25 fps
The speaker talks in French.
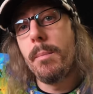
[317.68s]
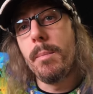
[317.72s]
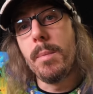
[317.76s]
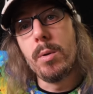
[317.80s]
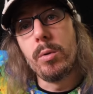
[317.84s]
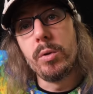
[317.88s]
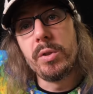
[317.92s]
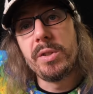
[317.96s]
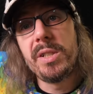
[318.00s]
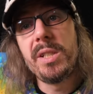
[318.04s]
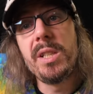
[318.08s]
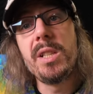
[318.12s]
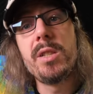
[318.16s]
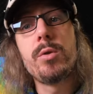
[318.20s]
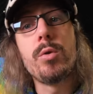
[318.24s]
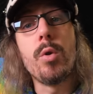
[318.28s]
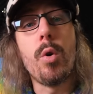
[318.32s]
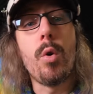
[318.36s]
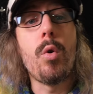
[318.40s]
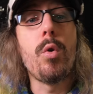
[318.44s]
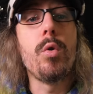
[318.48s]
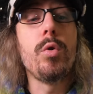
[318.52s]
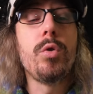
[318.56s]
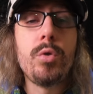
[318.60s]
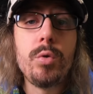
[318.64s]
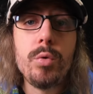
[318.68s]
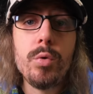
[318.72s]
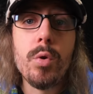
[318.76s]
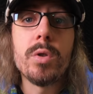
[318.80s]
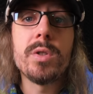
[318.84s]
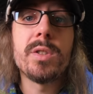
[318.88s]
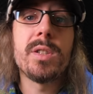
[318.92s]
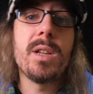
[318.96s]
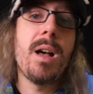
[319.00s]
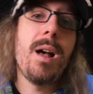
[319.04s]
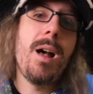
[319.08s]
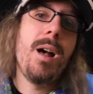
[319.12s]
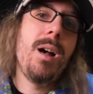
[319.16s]
mais aussi se
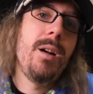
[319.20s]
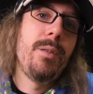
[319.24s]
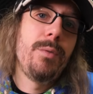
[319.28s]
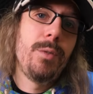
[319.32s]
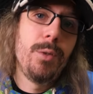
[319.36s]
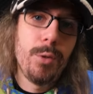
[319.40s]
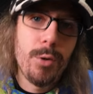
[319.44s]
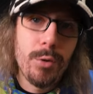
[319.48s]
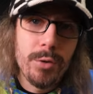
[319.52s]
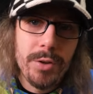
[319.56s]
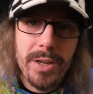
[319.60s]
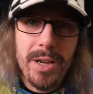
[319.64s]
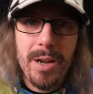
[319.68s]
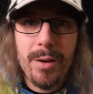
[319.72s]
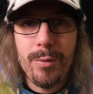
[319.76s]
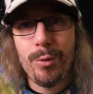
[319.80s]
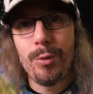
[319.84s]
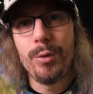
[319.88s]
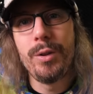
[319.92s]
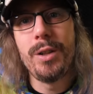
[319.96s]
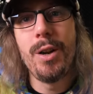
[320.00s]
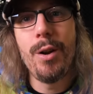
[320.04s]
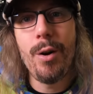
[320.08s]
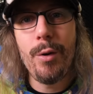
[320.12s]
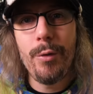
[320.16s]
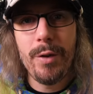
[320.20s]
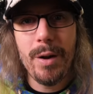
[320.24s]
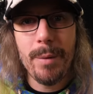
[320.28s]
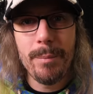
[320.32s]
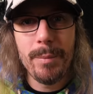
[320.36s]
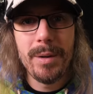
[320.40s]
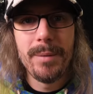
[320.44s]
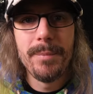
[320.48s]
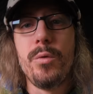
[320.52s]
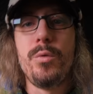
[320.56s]
ressourcent avant de rentrer affronter leur femme.